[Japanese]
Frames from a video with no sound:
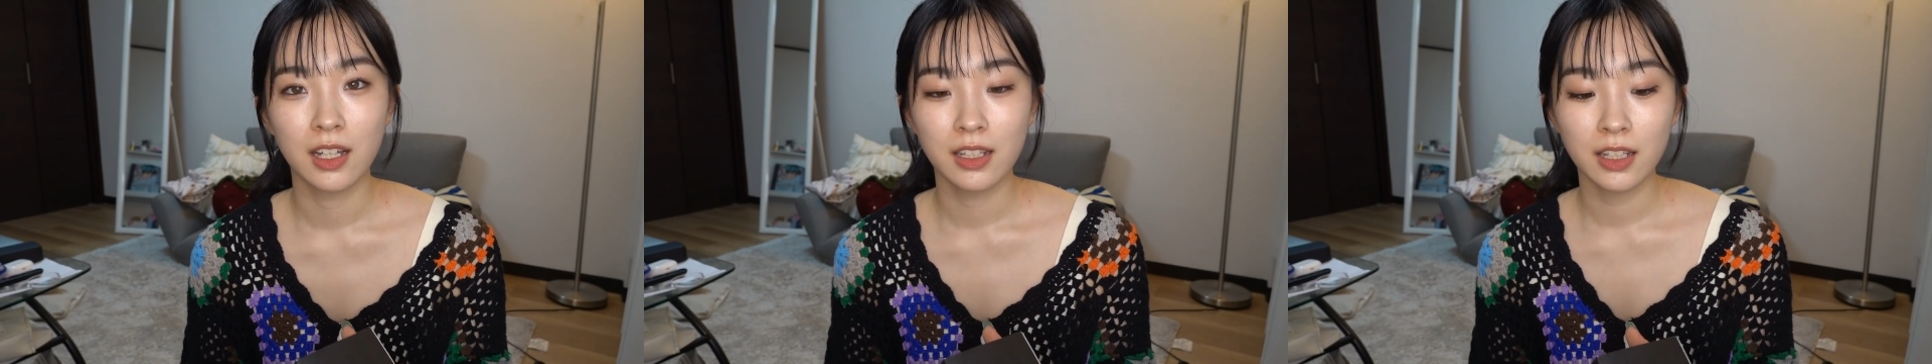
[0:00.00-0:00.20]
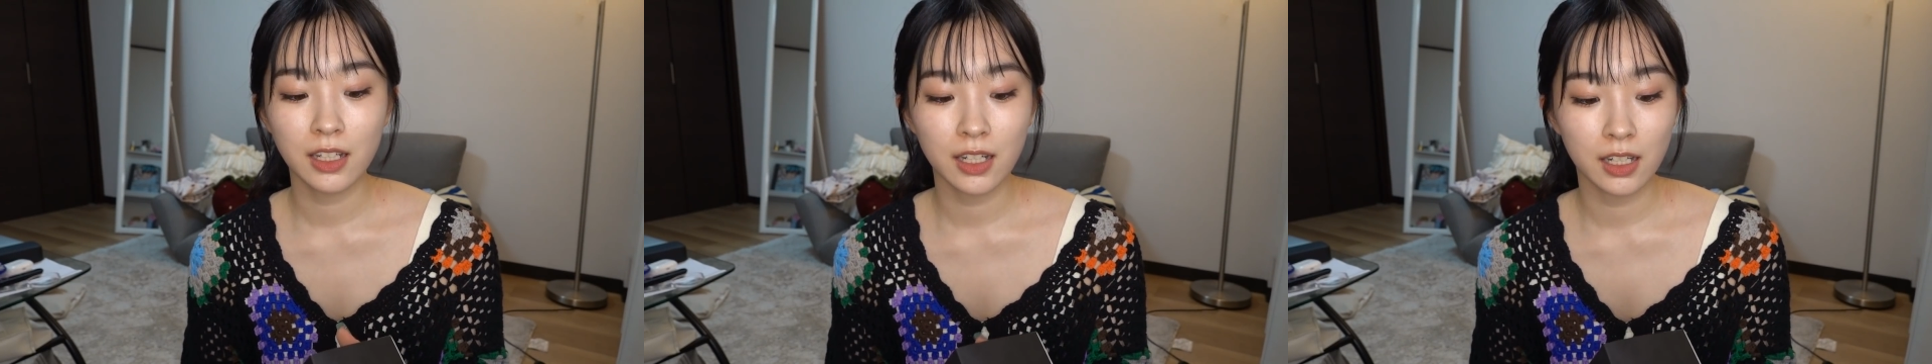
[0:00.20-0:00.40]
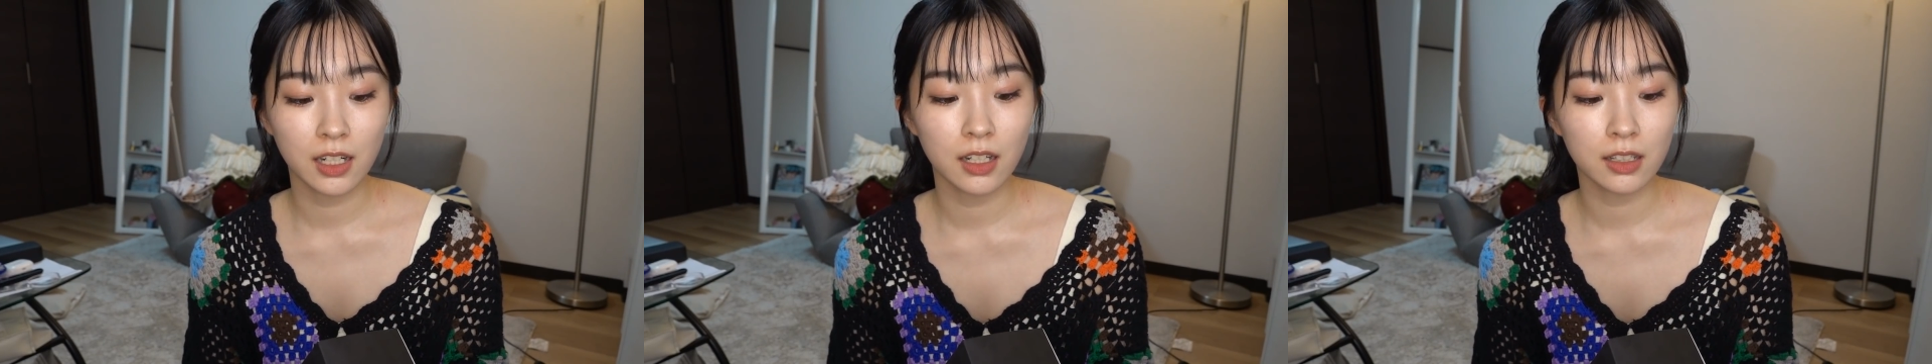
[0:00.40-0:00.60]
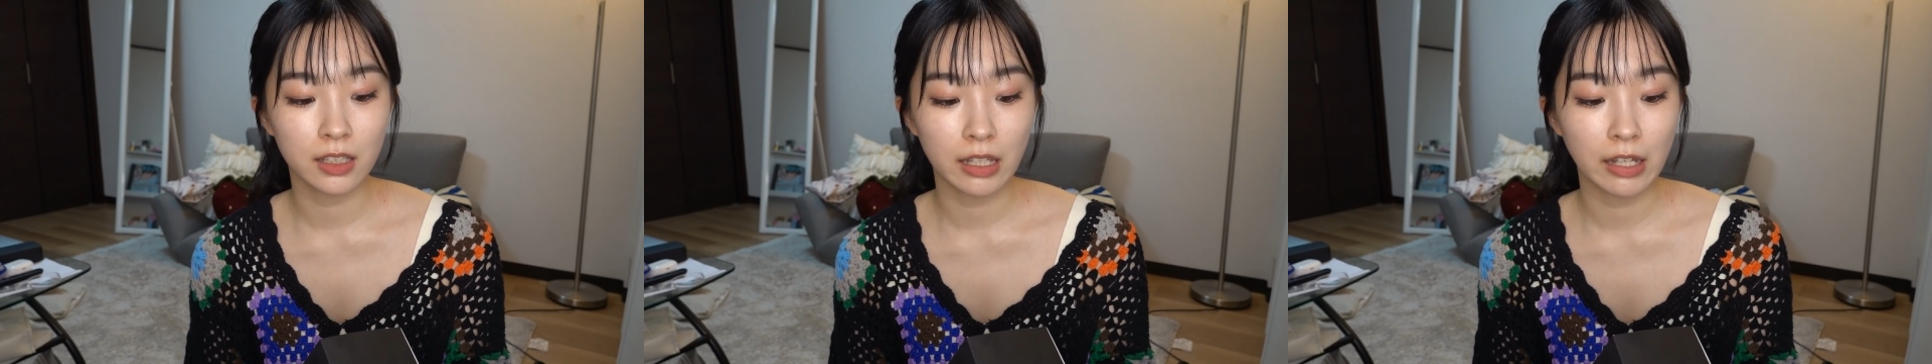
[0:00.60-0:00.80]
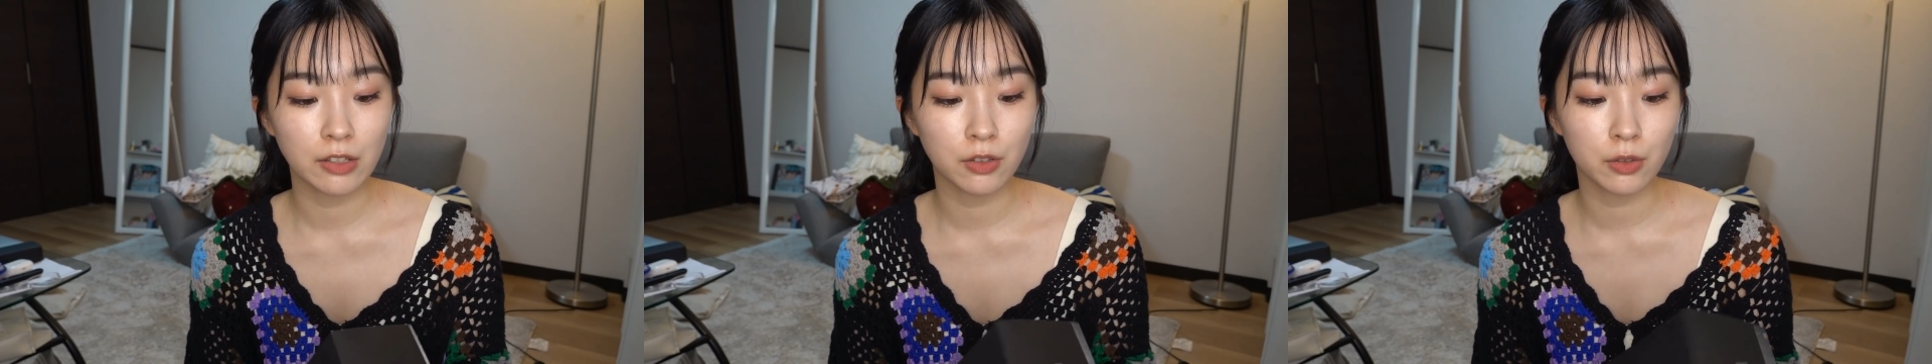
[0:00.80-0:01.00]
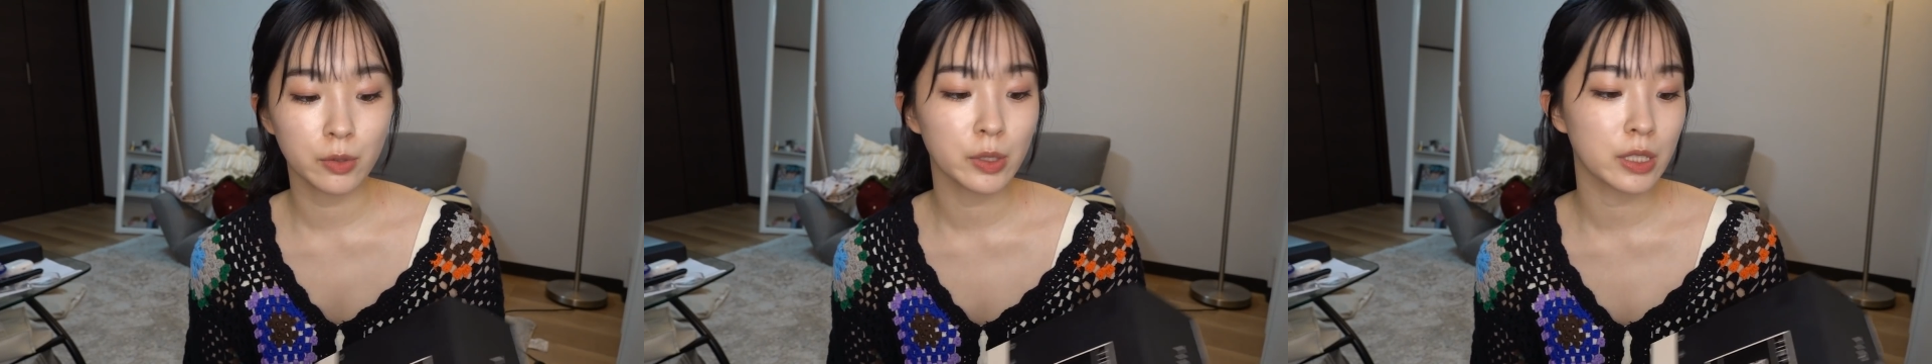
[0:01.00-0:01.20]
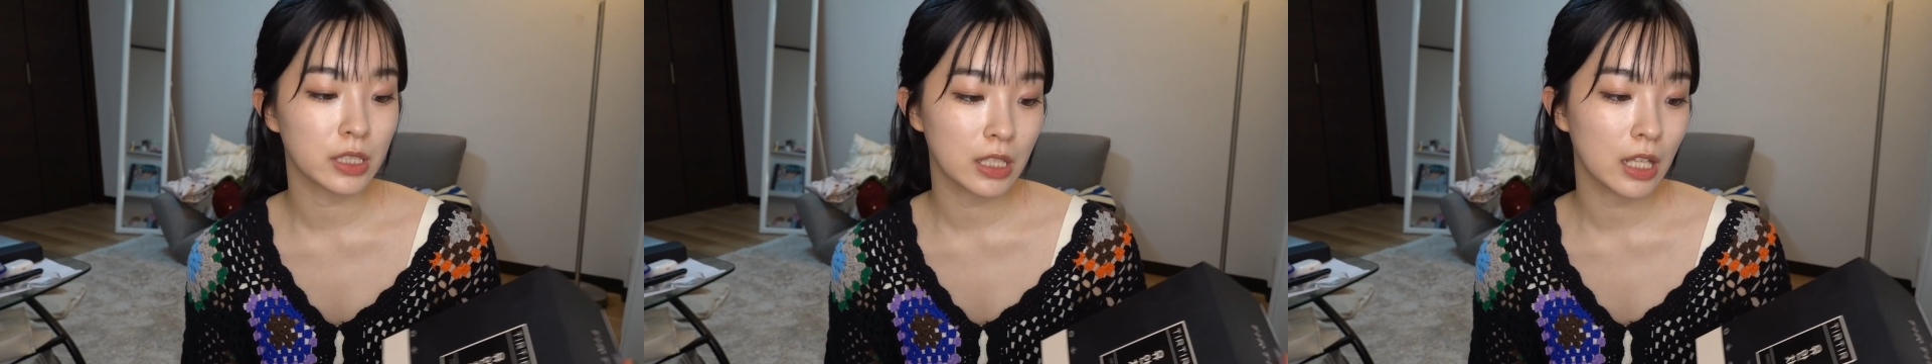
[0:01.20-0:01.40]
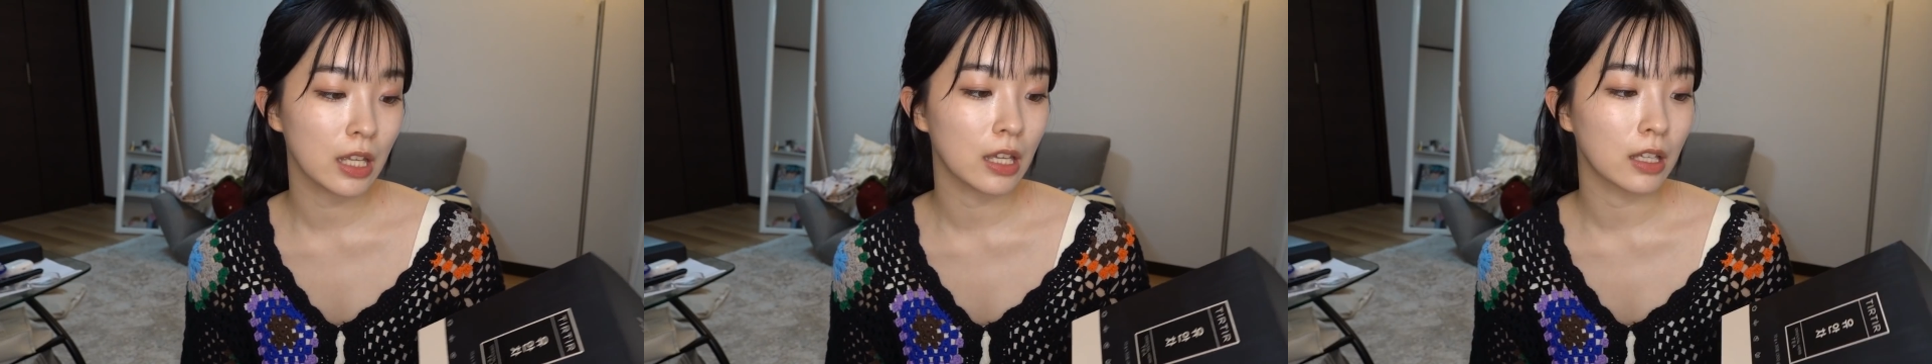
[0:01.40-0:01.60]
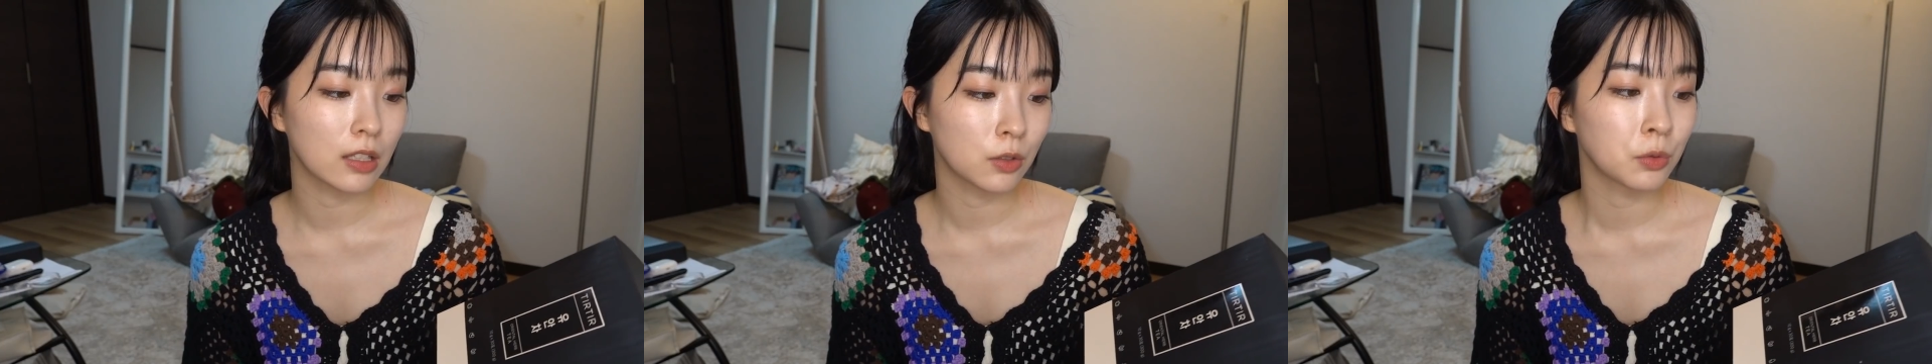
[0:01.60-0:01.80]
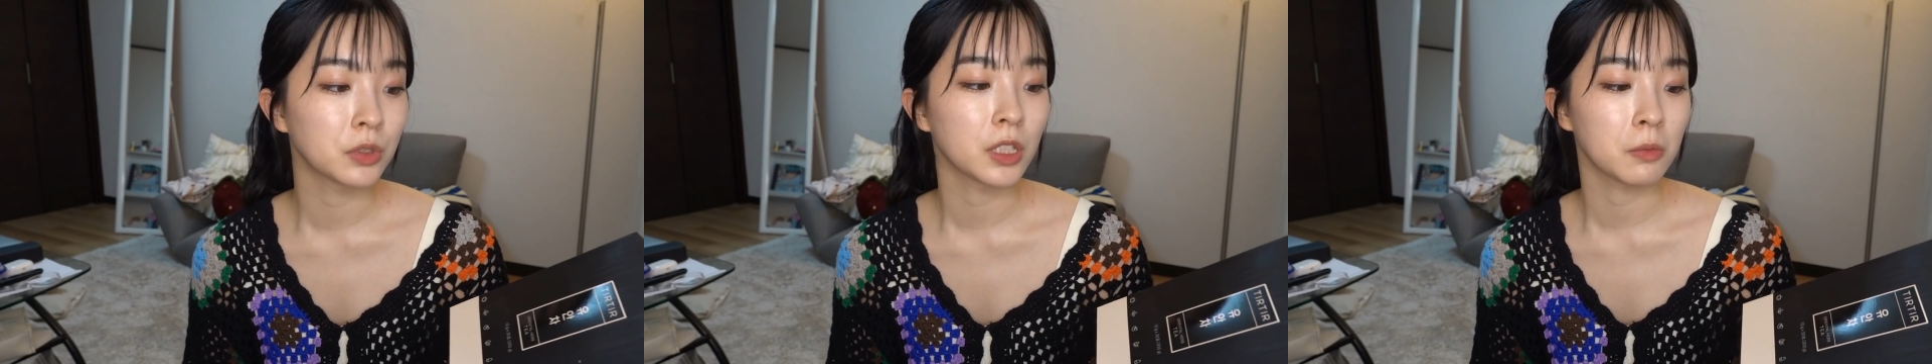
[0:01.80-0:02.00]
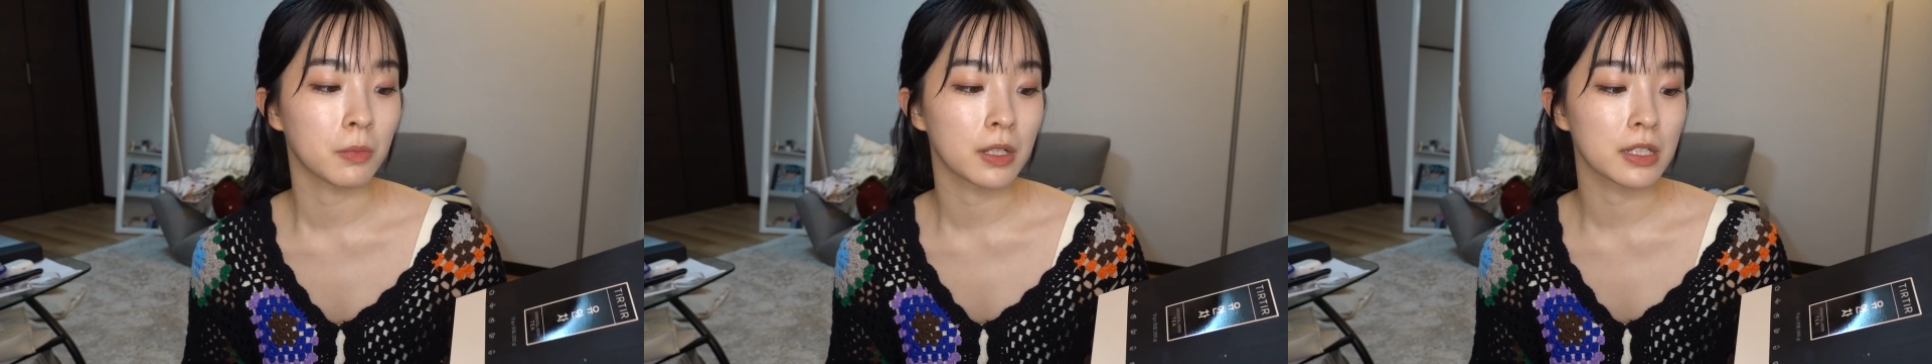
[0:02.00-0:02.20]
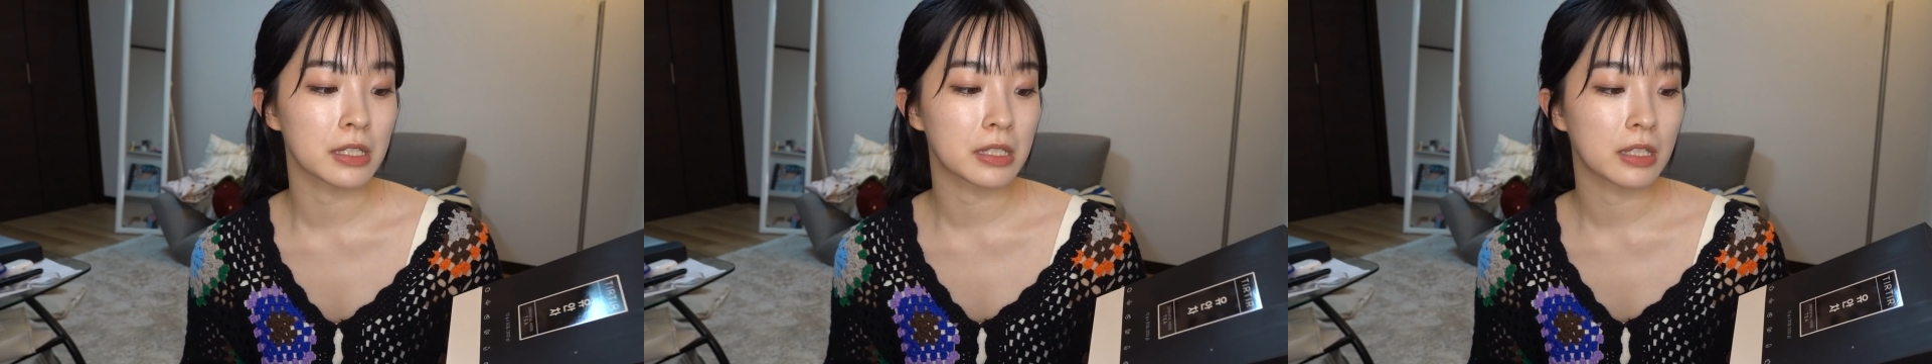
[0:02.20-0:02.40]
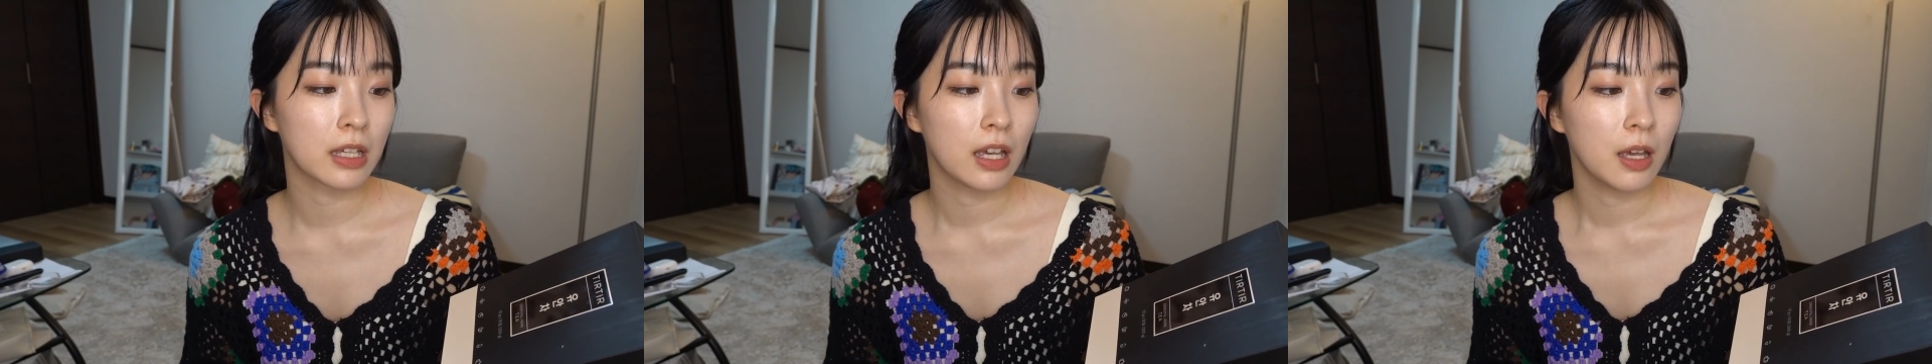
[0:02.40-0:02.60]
だから継続して飲んでます。